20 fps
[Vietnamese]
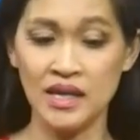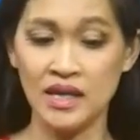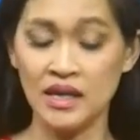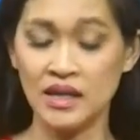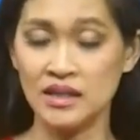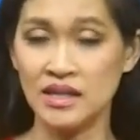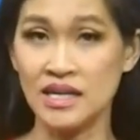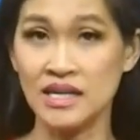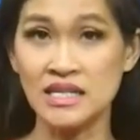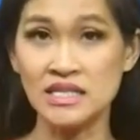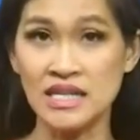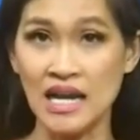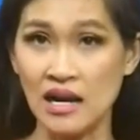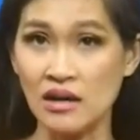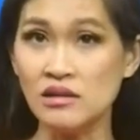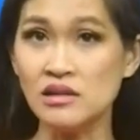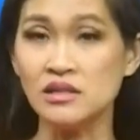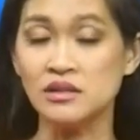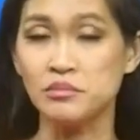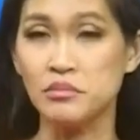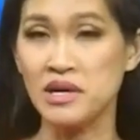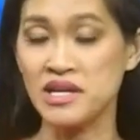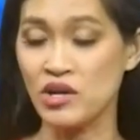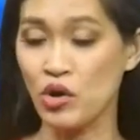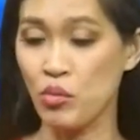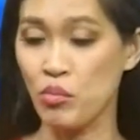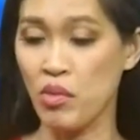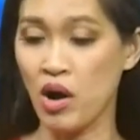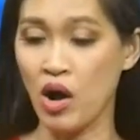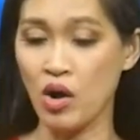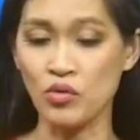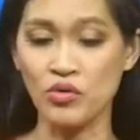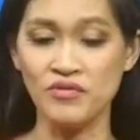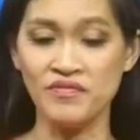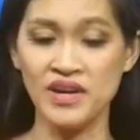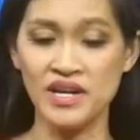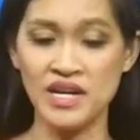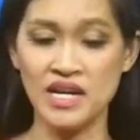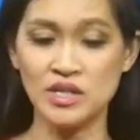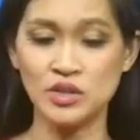Thì cái sản lượng mà dầu mỏ của
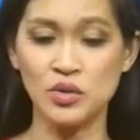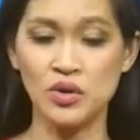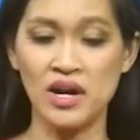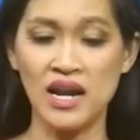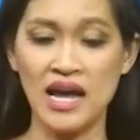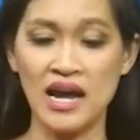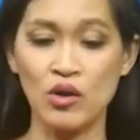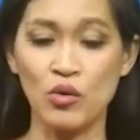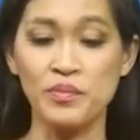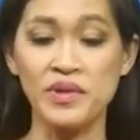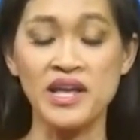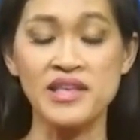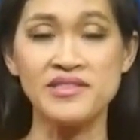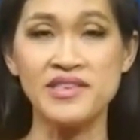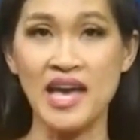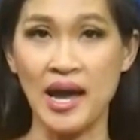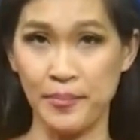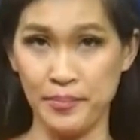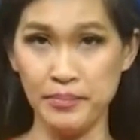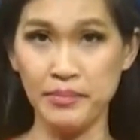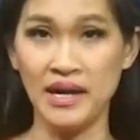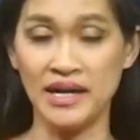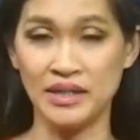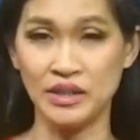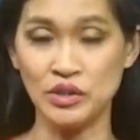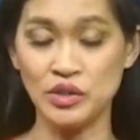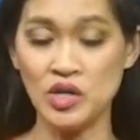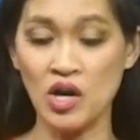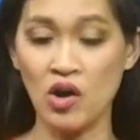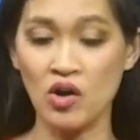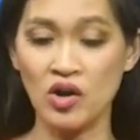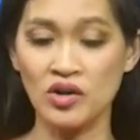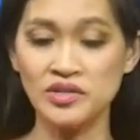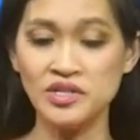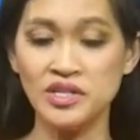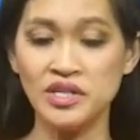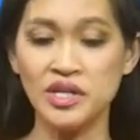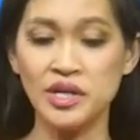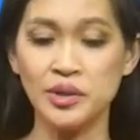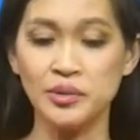Venezuela cũng đã giảm mạnh do có
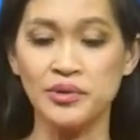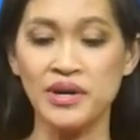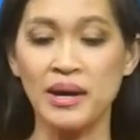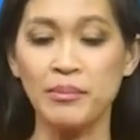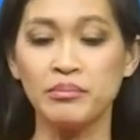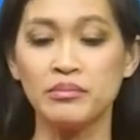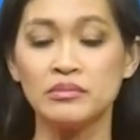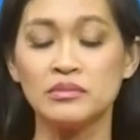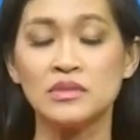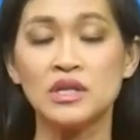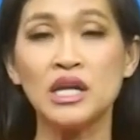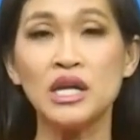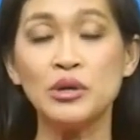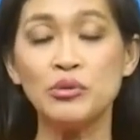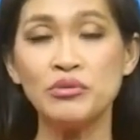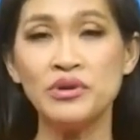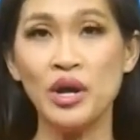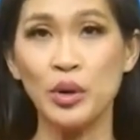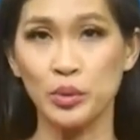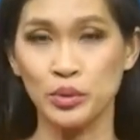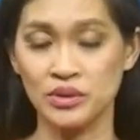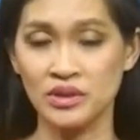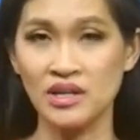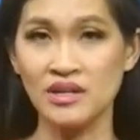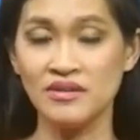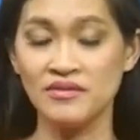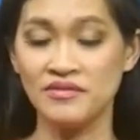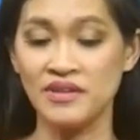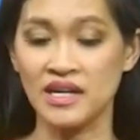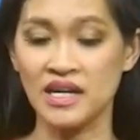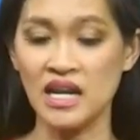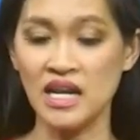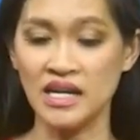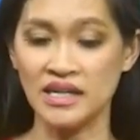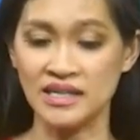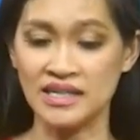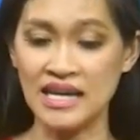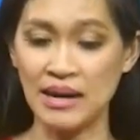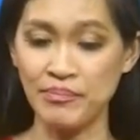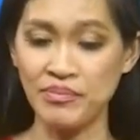nhiều năm thiếu đầu tư vì cái
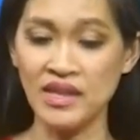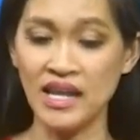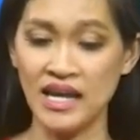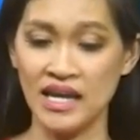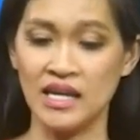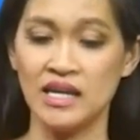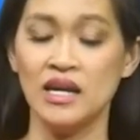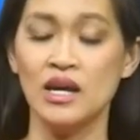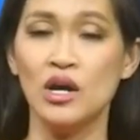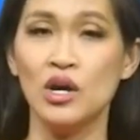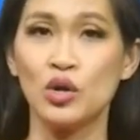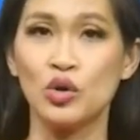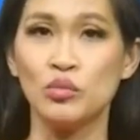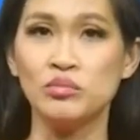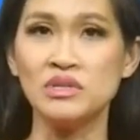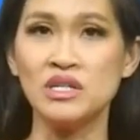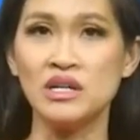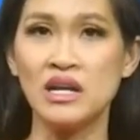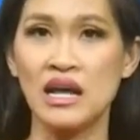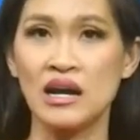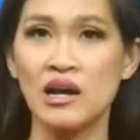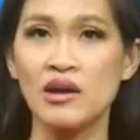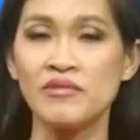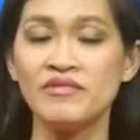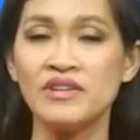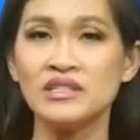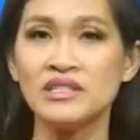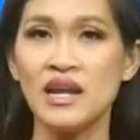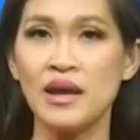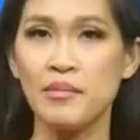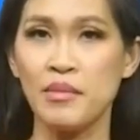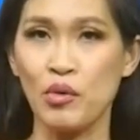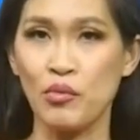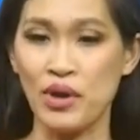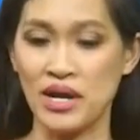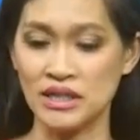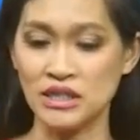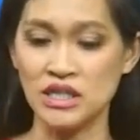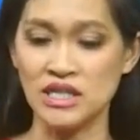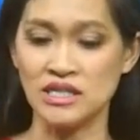lệnh cấm này, cũng như là cái vấn đề mà
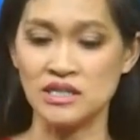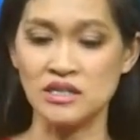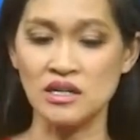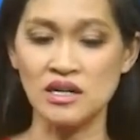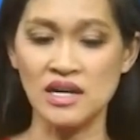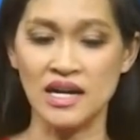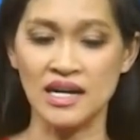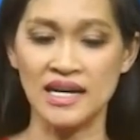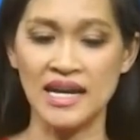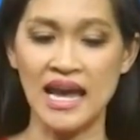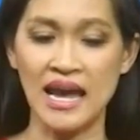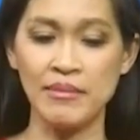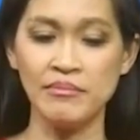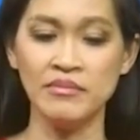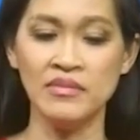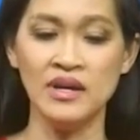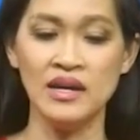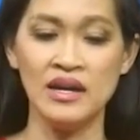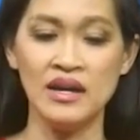quản trị rất là kém.